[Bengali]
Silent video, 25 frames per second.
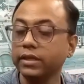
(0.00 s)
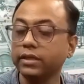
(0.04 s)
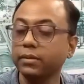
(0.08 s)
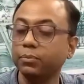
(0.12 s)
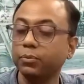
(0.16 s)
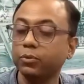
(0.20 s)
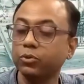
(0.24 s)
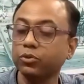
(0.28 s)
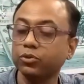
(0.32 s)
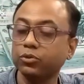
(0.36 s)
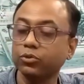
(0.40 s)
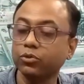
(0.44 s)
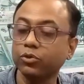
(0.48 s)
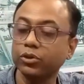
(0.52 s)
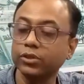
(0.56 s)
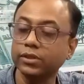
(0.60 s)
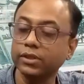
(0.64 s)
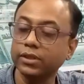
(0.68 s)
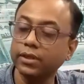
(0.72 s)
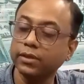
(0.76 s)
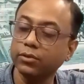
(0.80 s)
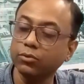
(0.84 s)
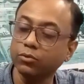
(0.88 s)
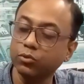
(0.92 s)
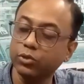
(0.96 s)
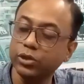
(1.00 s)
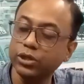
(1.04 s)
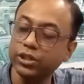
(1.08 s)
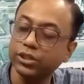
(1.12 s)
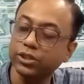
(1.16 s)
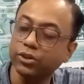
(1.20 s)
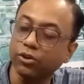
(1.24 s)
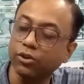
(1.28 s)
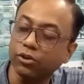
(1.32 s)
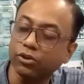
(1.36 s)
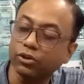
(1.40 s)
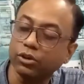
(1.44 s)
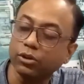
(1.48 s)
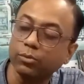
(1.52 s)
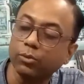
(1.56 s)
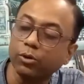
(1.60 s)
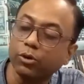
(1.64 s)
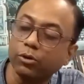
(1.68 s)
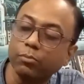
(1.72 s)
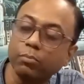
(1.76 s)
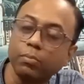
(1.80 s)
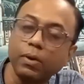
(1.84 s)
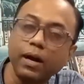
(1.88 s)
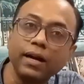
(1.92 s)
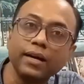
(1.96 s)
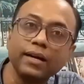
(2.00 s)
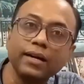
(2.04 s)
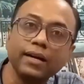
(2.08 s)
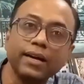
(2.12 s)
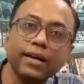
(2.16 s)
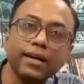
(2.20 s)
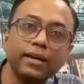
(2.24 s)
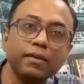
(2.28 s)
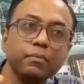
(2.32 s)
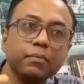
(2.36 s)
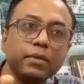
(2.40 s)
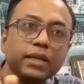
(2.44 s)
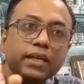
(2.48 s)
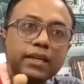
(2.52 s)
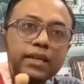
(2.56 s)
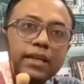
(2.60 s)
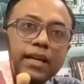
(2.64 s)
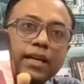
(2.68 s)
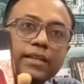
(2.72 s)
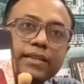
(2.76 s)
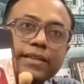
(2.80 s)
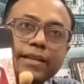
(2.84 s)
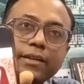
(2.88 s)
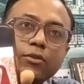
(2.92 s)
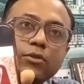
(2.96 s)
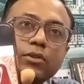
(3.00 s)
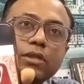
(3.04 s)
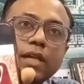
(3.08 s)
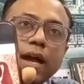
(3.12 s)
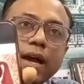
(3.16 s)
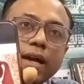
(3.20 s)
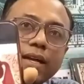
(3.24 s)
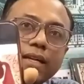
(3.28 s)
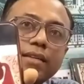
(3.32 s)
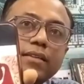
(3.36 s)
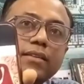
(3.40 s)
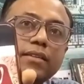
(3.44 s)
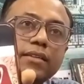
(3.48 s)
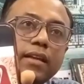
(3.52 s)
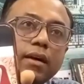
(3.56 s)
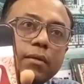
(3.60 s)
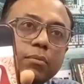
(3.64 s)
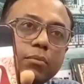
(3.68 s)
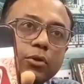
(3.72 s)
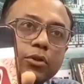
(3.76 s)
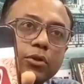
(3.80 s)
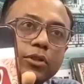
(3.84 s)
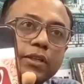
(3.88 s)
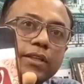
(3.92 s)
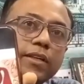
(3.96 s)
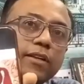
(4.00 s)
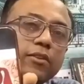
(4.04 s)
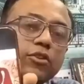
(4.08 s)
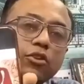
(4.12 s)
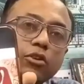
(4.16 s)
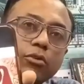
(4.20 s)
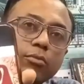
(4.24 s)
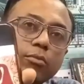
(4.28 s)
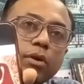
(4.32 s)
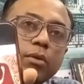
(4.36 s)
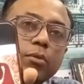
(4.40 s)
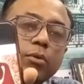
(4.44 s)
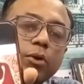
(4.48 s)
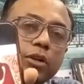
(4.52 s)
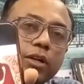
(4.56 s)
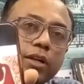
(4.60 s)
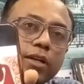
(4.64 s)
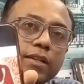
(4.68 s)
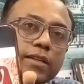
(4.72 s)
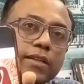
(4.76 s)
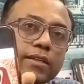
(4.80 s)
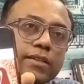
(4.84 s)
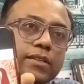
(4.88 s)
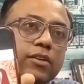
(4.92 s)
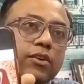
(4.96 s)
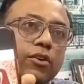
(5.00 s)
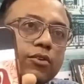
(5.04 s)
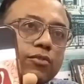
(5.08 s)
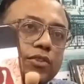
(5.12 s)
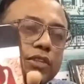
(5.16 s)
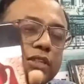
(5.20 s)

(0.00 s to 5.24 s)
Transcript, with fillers: ইনি পোস্ট করেছিলেন উনিশে অক্টোবর বাংলার মেয়েরা যেন থাকে নিরাপদ এটা তন্ময় ভট্টাচার্যের